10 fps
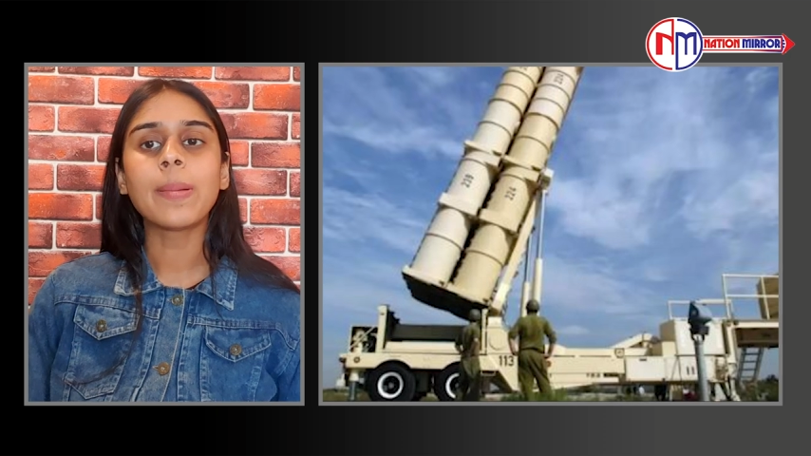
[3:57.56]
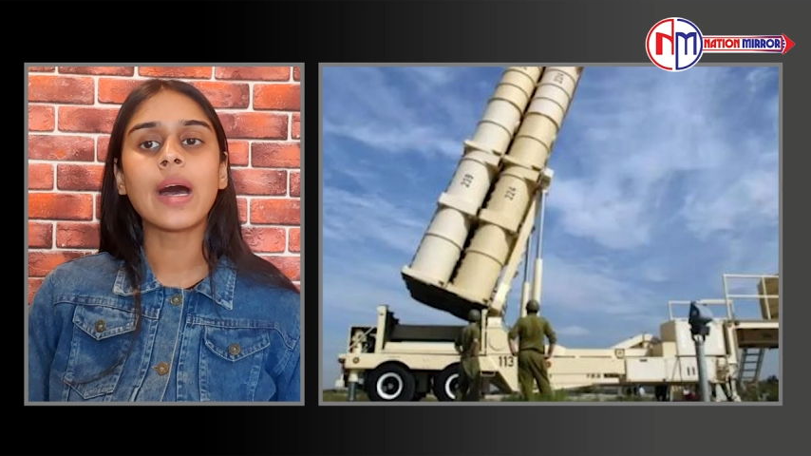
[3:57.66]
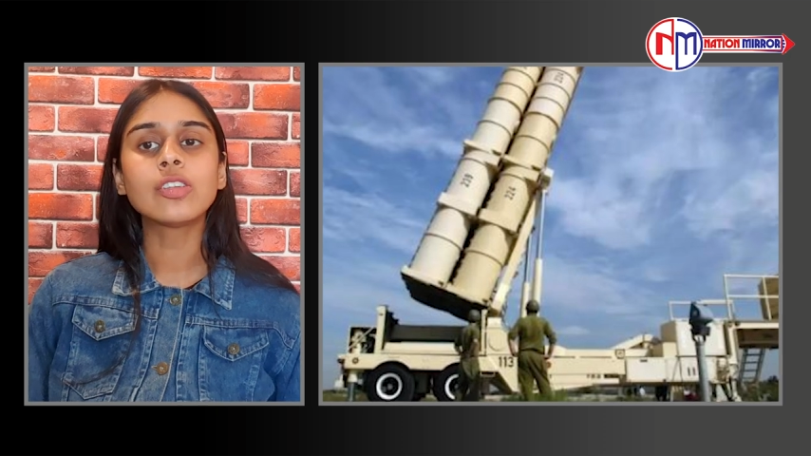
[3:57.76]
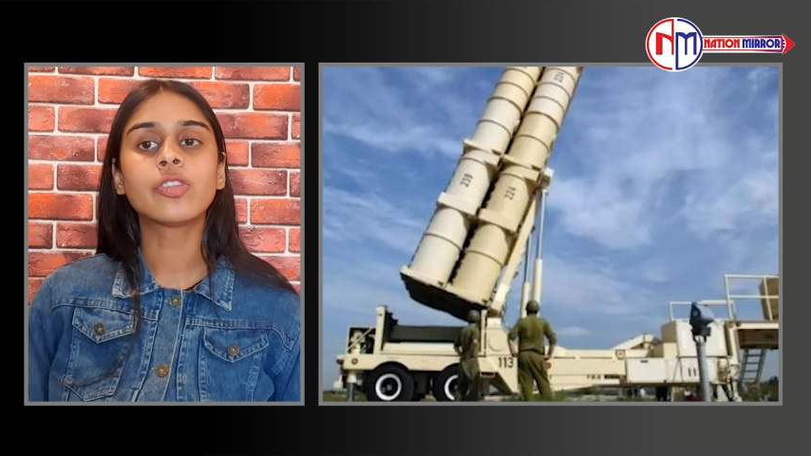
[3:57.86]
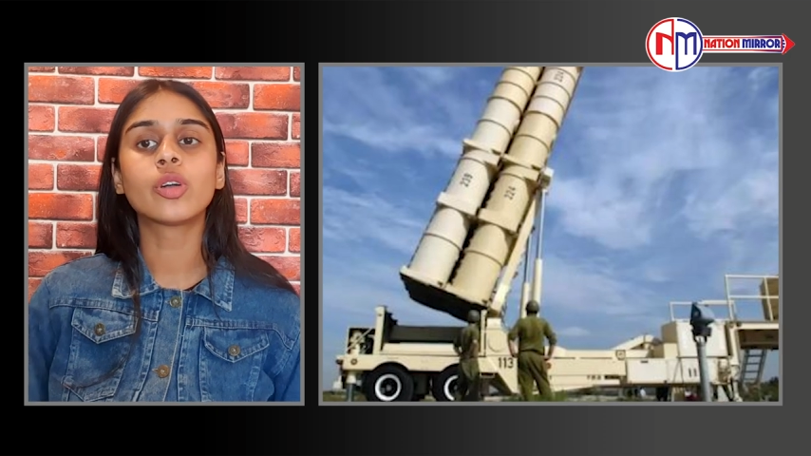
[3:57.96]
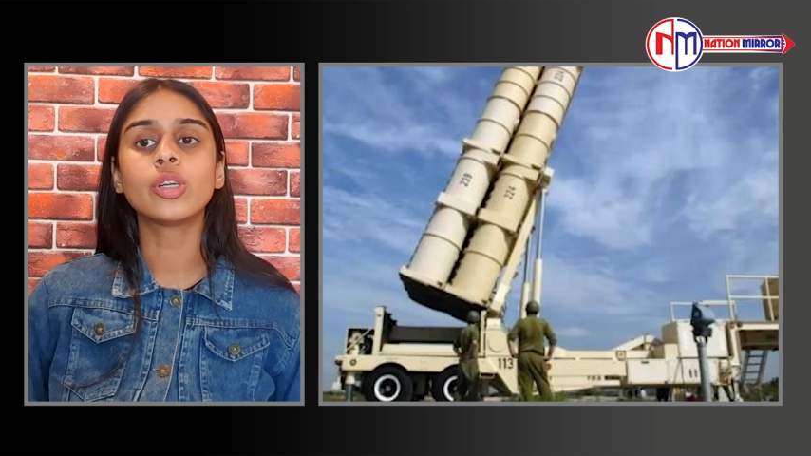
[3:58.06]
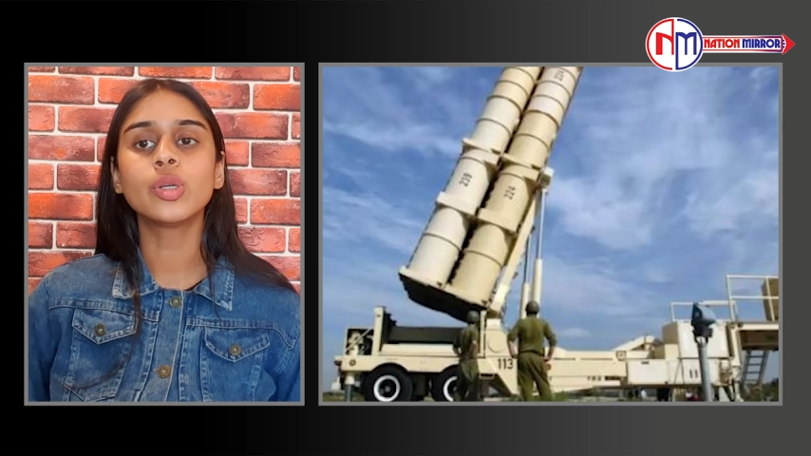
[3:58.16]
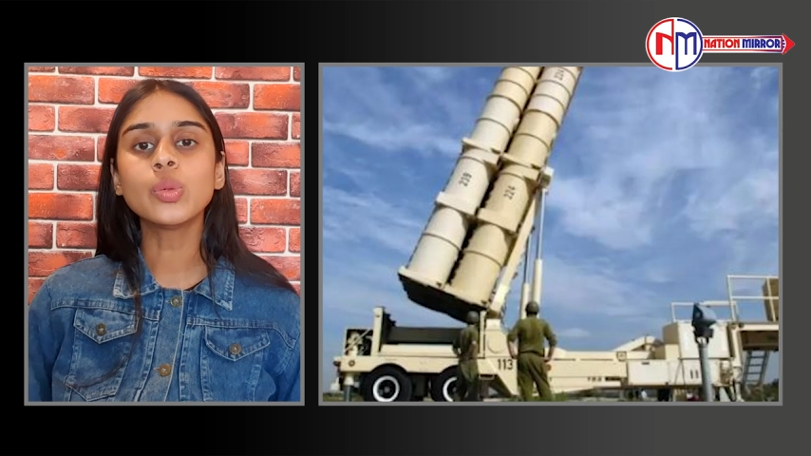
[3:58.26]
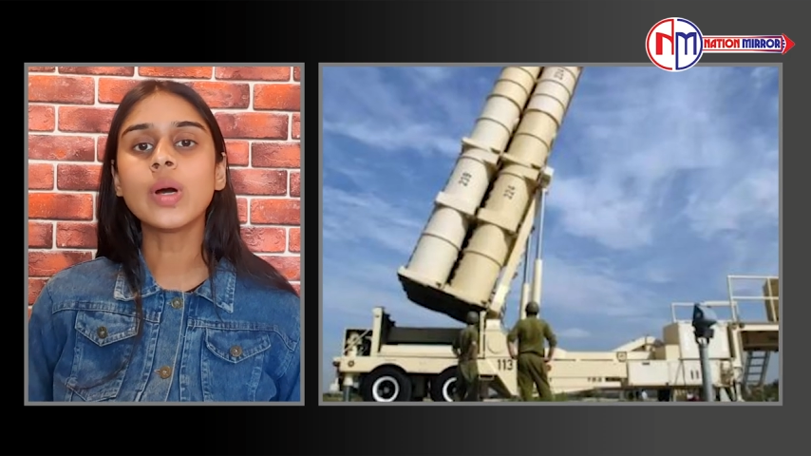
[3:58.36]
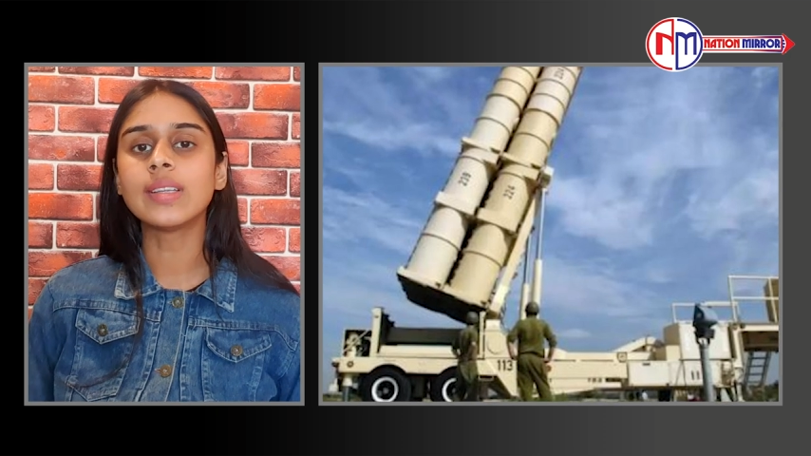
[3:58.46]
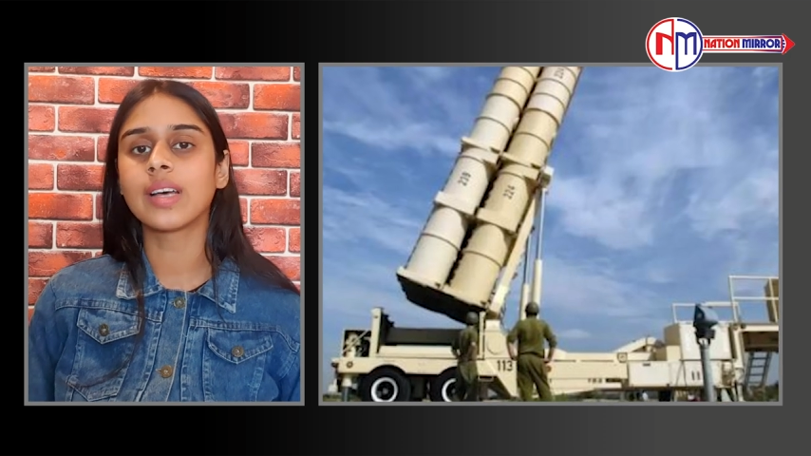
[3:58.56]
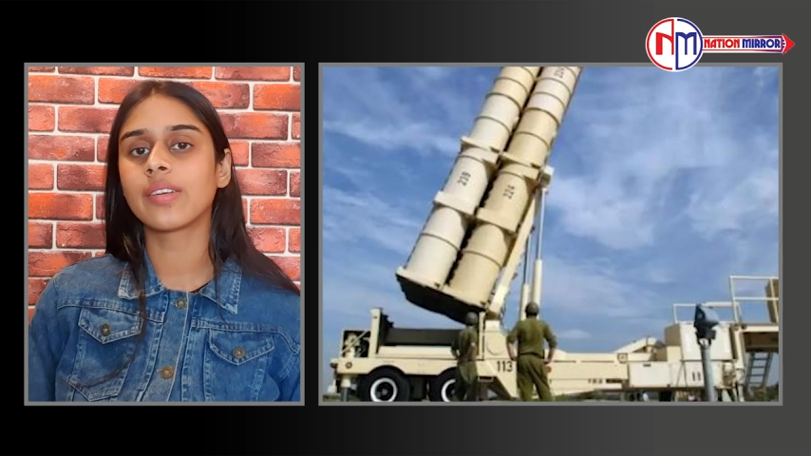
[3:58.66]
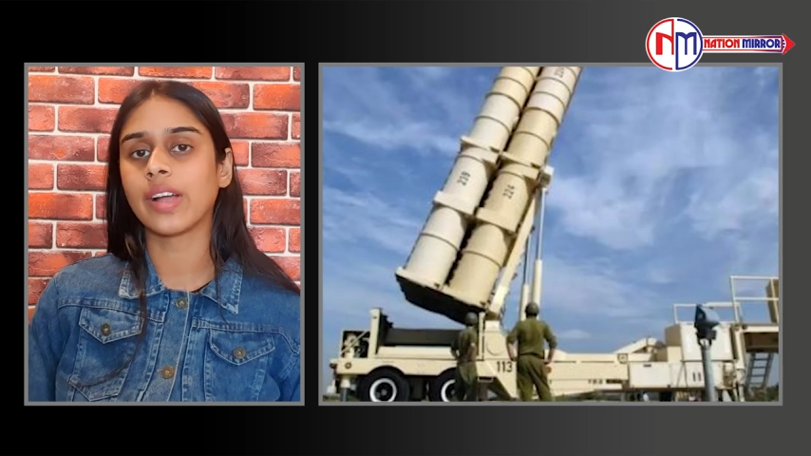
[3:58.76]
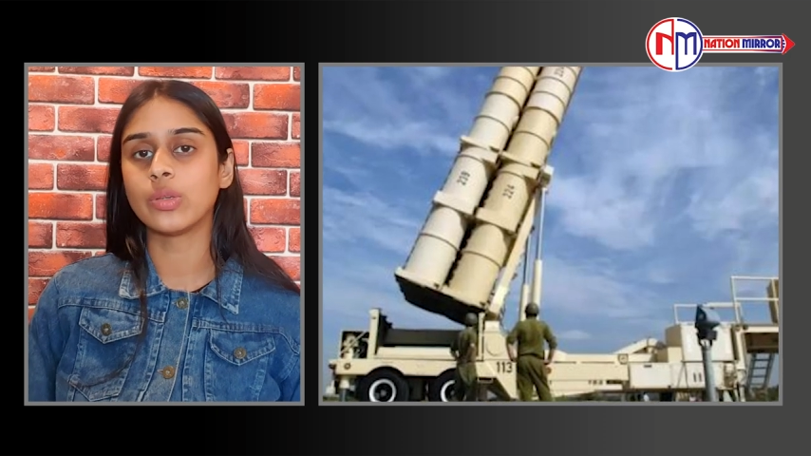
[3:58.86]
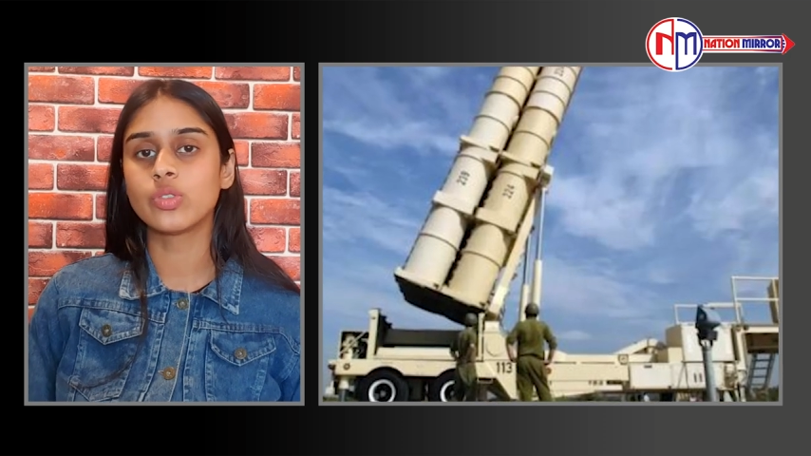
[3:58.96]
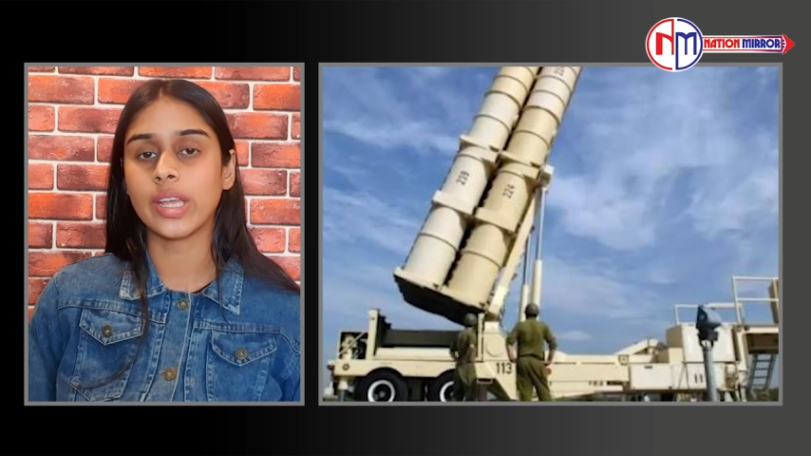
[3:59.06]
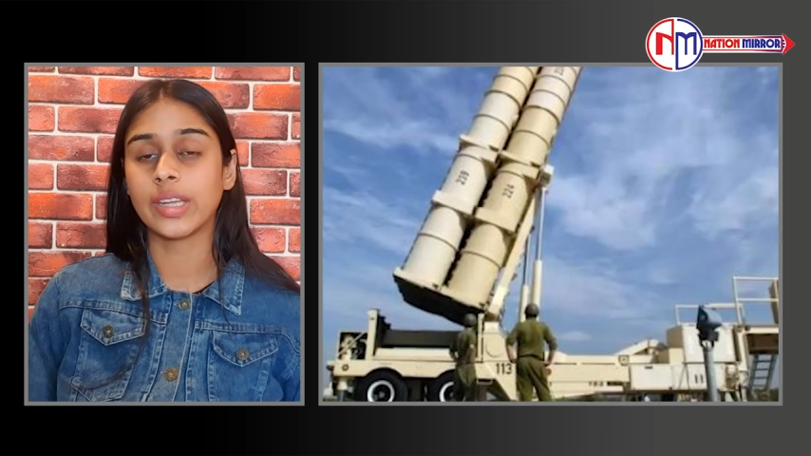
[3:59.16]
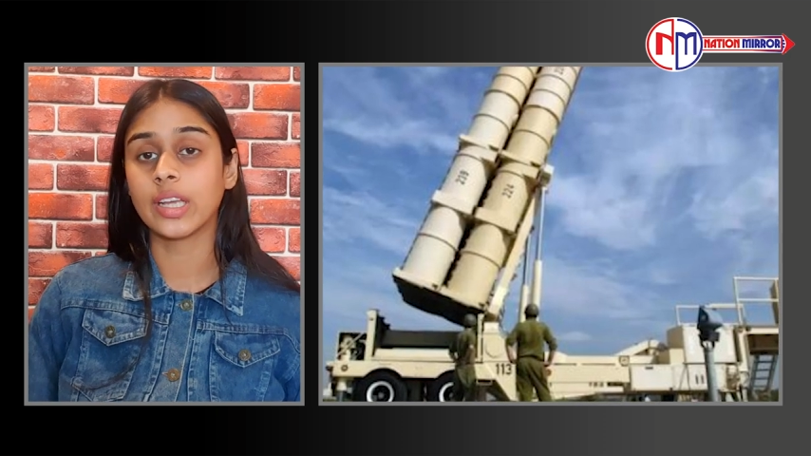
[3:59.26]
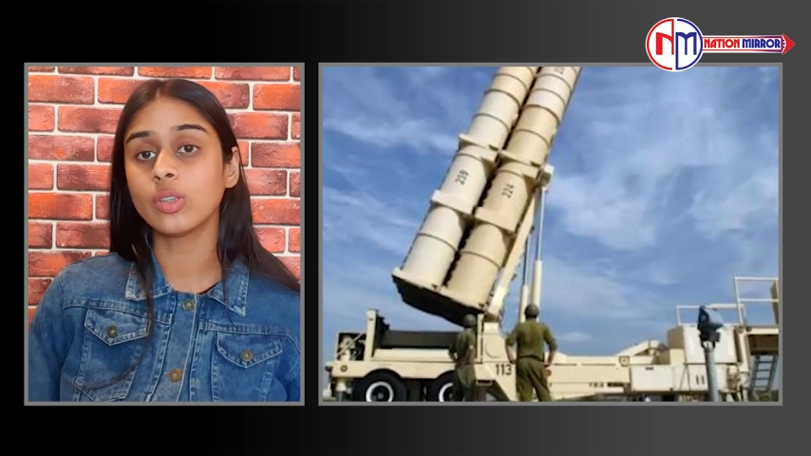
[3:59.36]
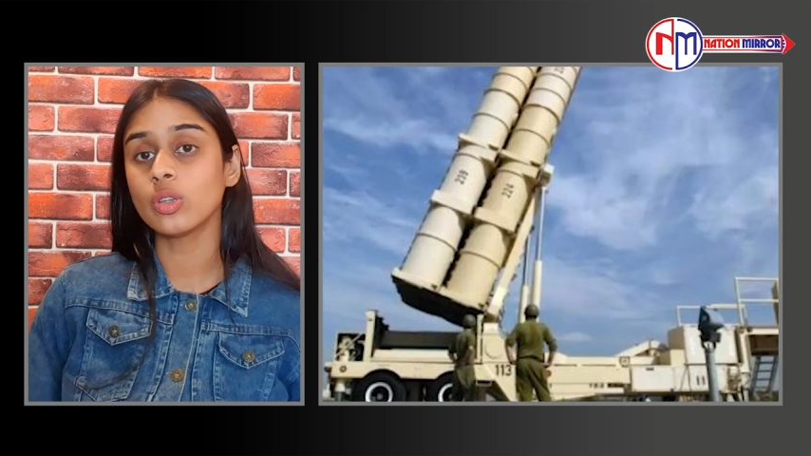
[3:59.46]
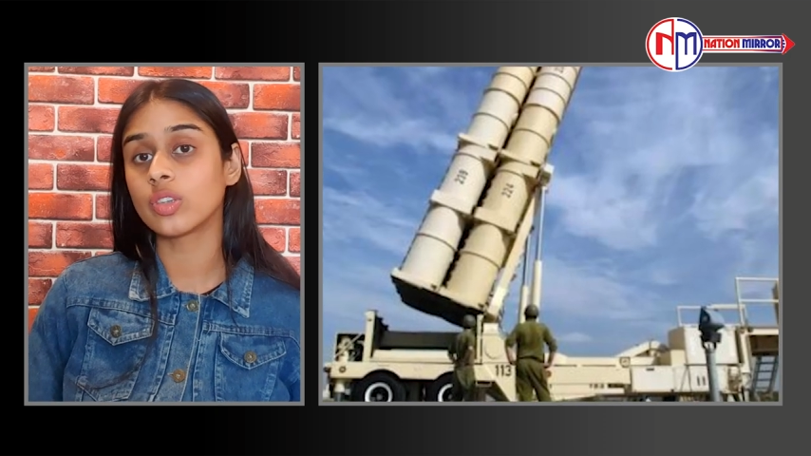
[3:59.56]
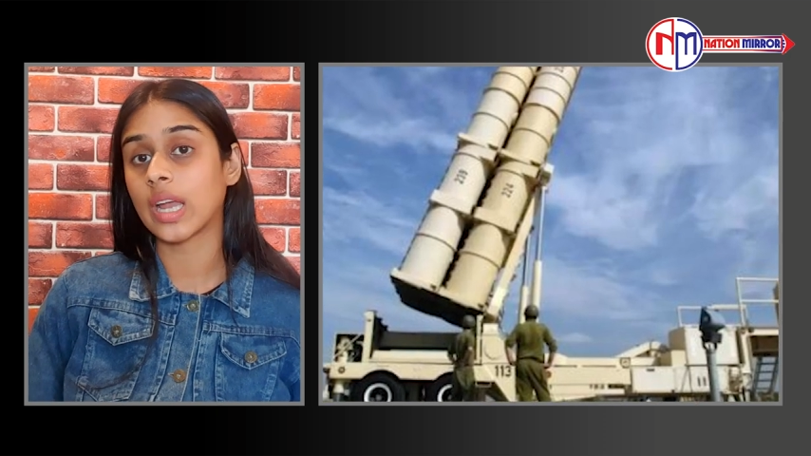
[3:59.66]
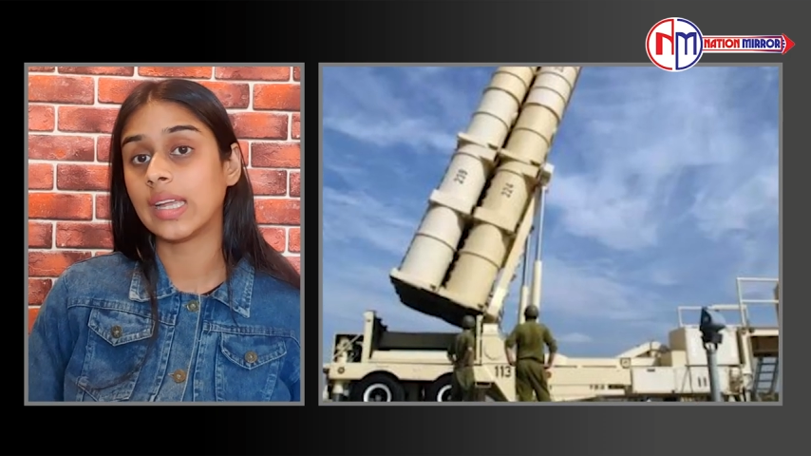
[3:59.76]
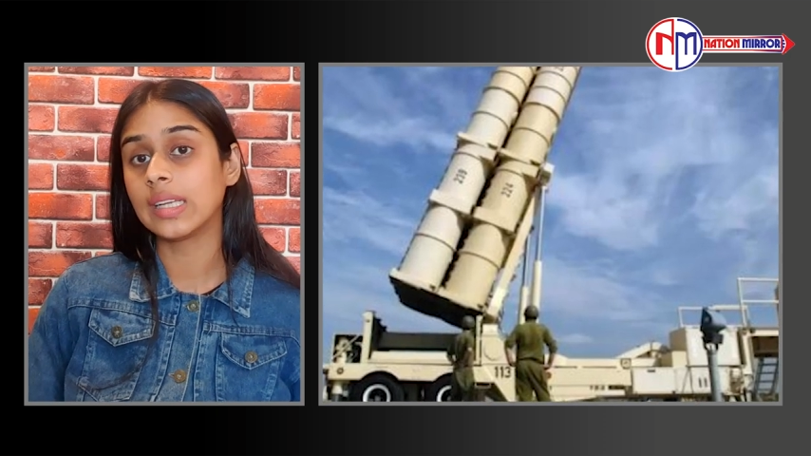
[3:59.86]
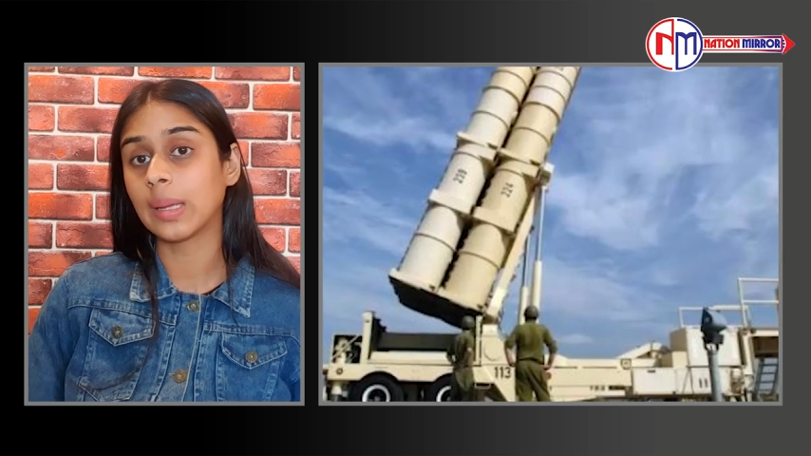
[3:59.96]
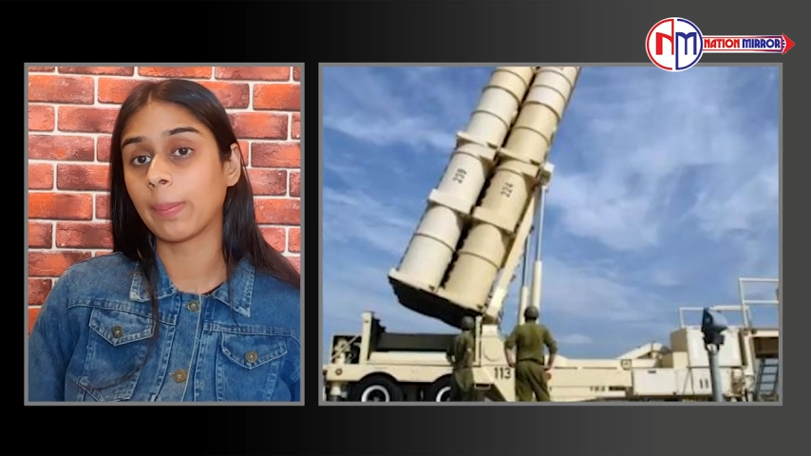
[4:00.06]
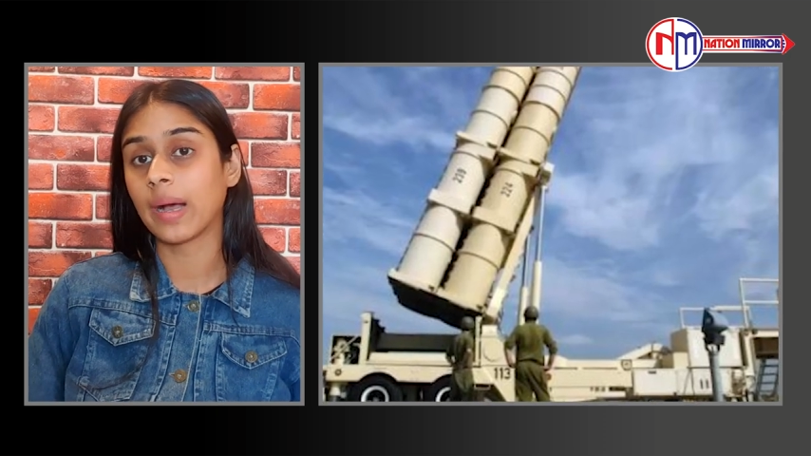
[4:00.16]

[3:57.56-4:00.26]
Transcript: पास फोर्टी टू हजार वायु सैनिक है तो इसराइल के